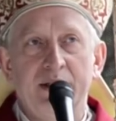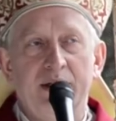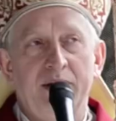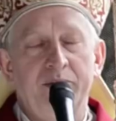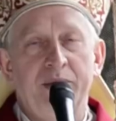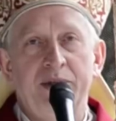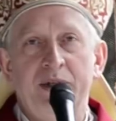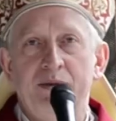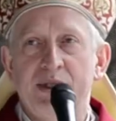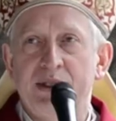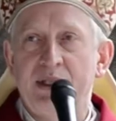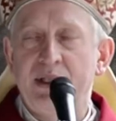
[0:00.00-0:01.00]
Karmoni
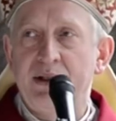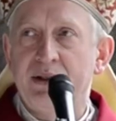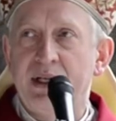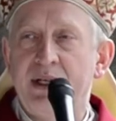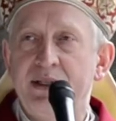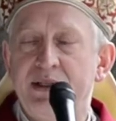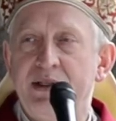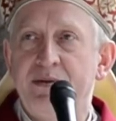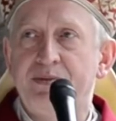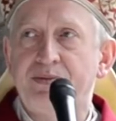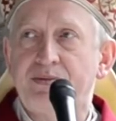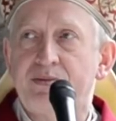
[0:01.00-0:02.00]
przy tej okazji,
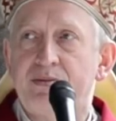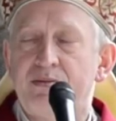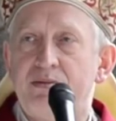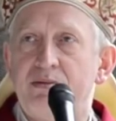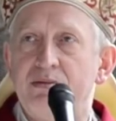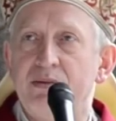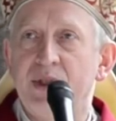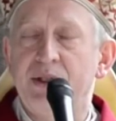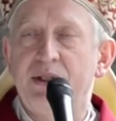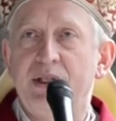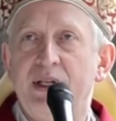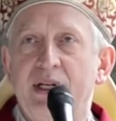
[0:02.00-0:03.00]

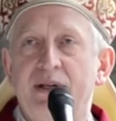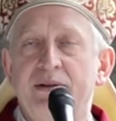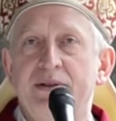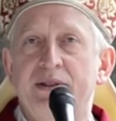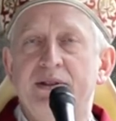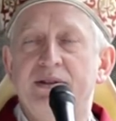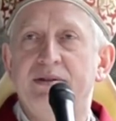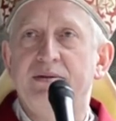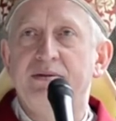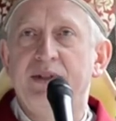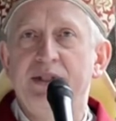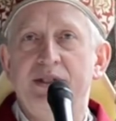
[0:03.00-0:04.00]
dotykając
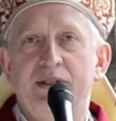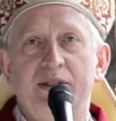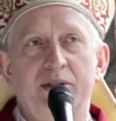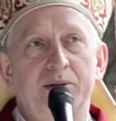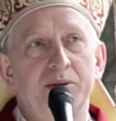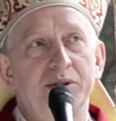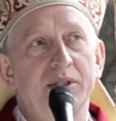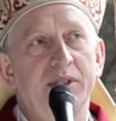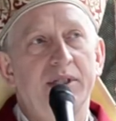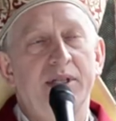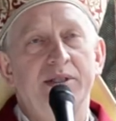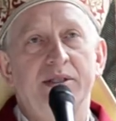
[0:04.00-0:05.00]
właśnie tych różnych
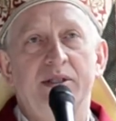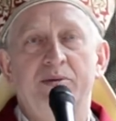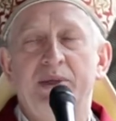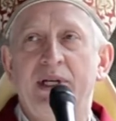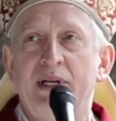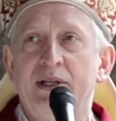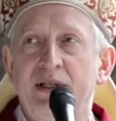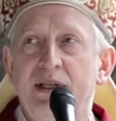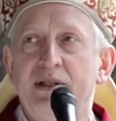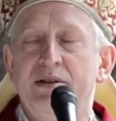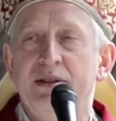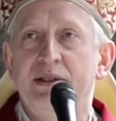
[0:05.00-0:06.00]
naszych pragnień.